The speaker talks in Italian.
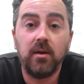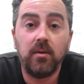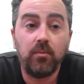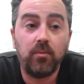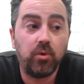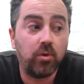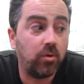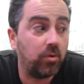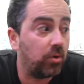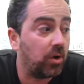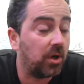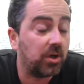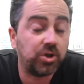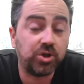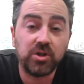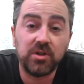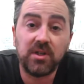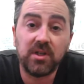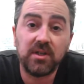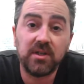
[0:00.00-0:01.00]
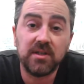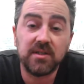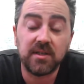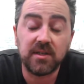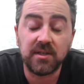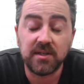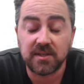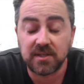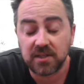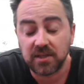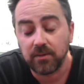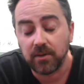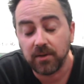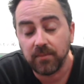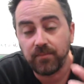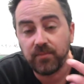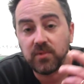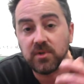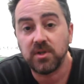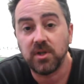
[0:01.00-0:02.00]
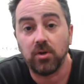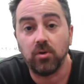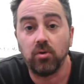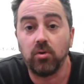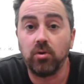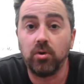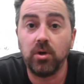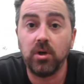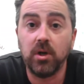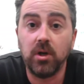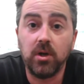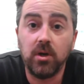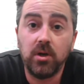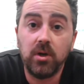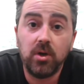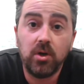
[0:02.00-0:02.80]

procurarci danni serissimi se non eh,